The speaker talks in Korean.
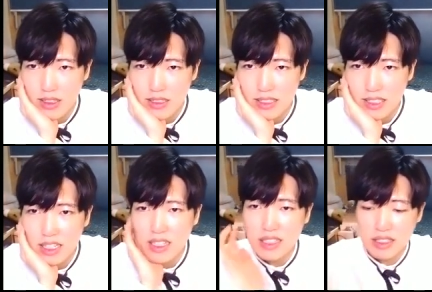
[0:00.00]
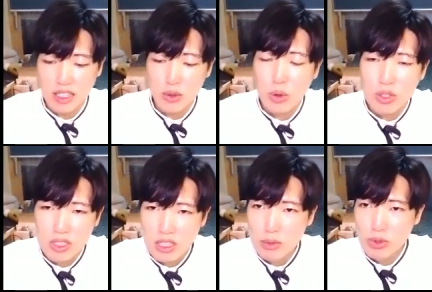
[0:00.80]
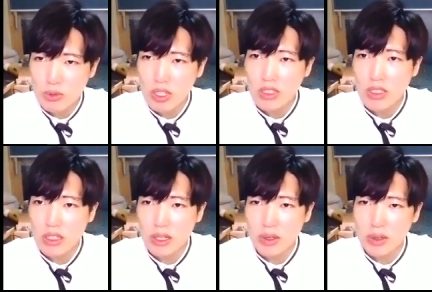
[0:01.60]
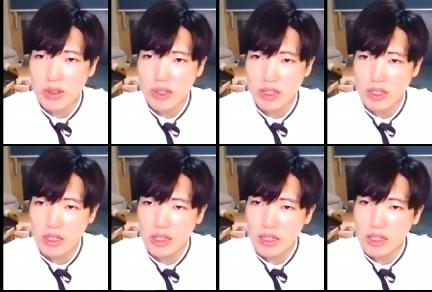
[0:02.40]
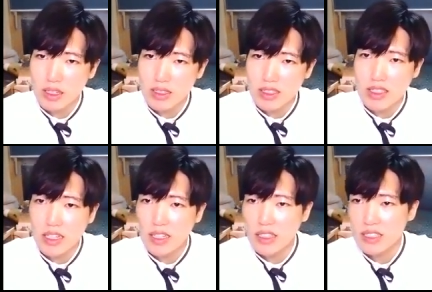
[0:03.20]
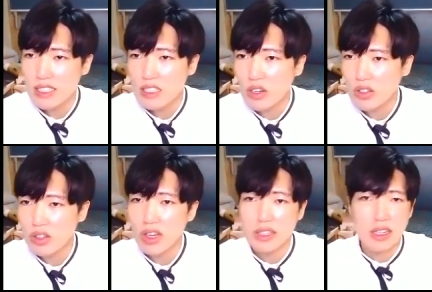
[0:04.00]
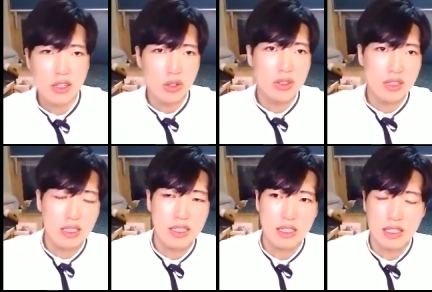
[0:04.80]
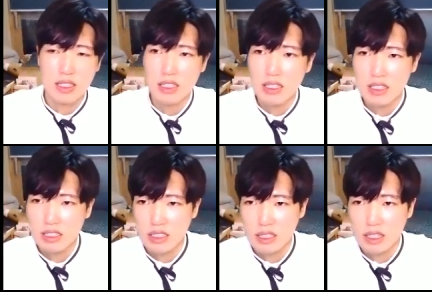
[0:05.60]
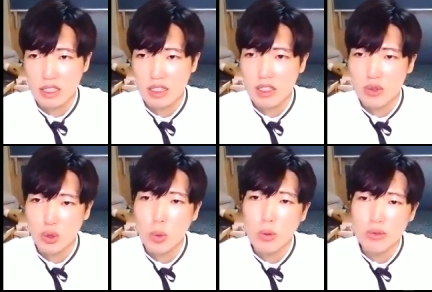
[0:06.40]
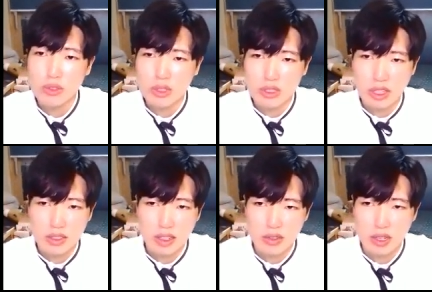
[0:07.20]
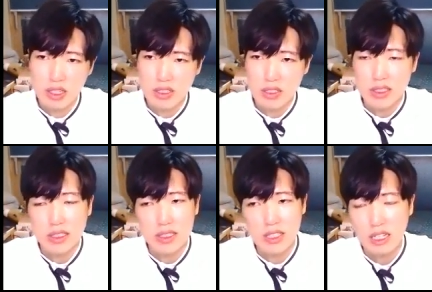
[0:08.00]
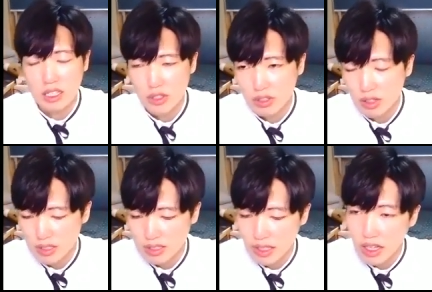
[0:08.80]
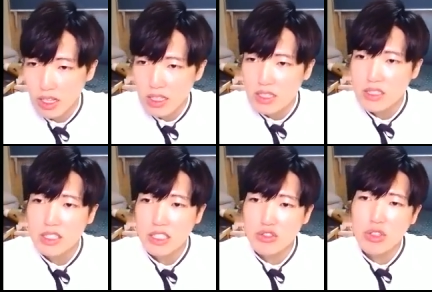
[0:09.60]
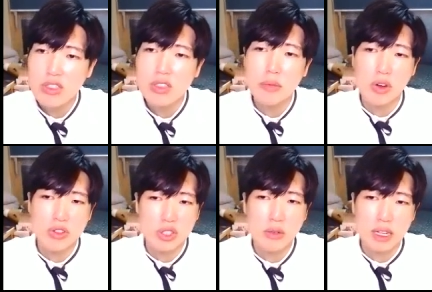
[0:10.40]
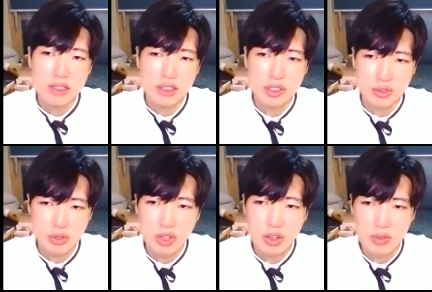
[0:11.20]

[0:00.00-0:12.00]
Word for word: 디자인할 때 요거 클립을 좀 해드릴게요 디자인할 때 신경 써야 될 것들 이제 초보분들 대상으로 한 이야기가 될 것 같은데 실루엣을 먼저 만드시고요